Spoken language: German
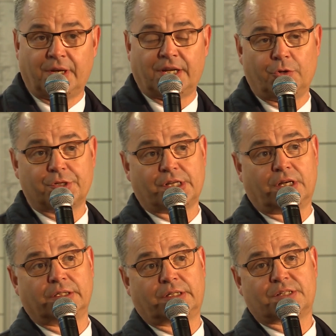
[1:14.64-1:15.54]
will ich auch noch
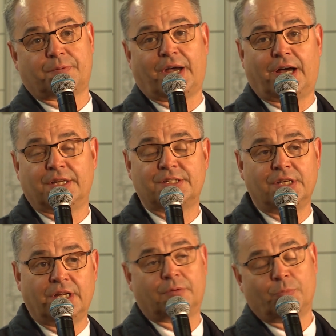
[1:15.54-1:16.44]
sagen, das wäre alles
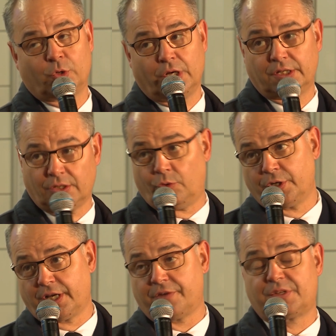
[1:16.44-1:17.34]
nicht möglich
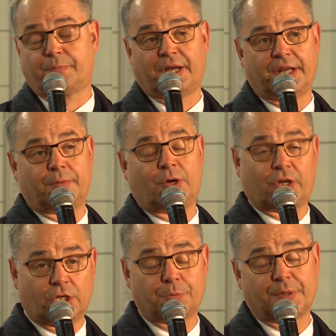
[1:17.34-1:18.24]
ohne den FC Bayern, aber auch
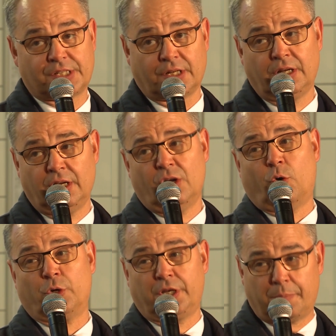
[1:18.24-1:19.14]
ganz speziell
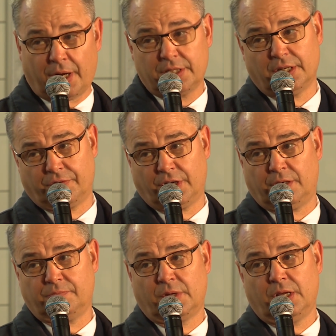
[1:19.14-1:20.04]
ohne die Partner, die wir
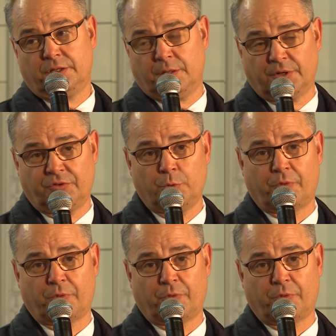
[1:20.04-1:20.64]
haben. Jemand wie